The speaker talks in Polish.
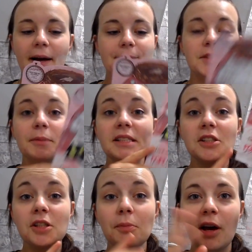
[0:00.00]
Um, te
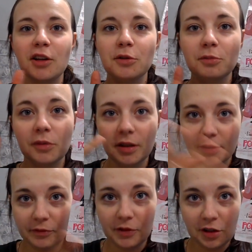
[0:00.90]
maseczki mają, e,
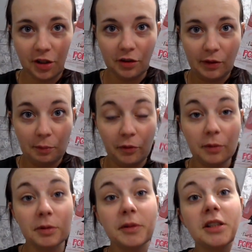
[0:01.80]
jeszcze jedno Wam
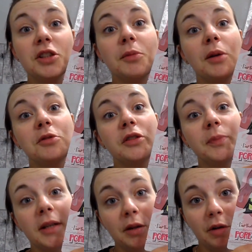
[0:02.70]
powiem, te maseczki mają coś
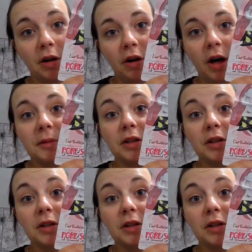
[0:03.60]
wspaniałego, a